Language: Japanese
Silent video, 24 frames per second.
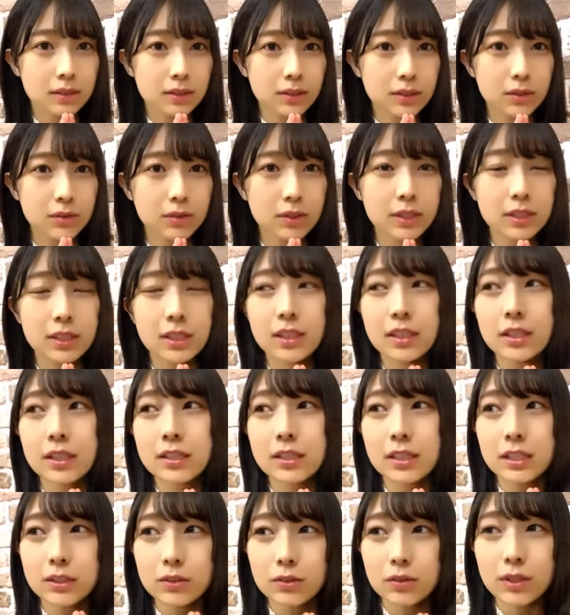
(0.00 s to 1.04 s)
読んでいただけ
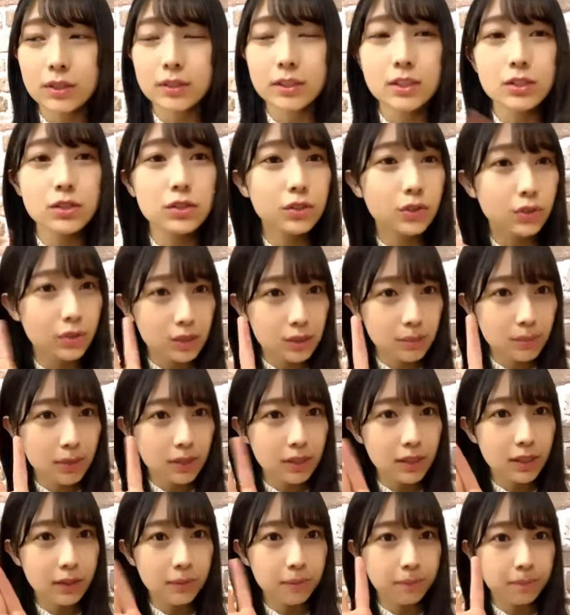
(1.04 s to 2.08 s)
たらとか24時ま
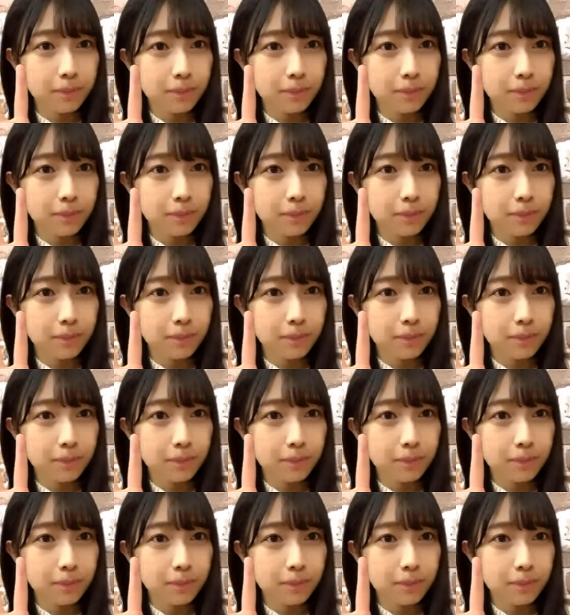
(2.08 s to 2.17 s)
で